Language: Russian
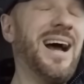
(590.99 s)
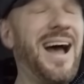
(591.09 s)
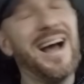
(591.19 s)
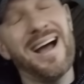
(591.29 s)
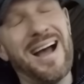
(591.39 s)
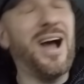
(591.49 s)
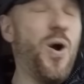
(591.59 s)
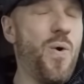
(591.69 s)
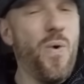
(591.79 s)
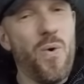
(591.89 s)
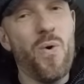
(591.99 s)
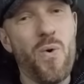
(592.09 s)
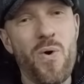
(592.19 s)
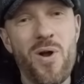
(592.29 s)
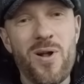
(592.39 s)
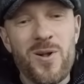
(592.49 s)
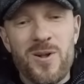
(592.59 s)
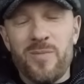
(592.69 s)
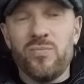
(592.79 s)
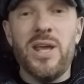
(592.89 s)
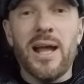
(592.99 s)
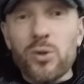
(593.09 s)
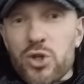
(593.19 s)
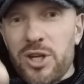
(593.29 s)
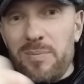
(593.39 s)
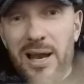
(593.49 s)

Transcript: Ха-ха-ха, ху-ху-ху. Нетушки,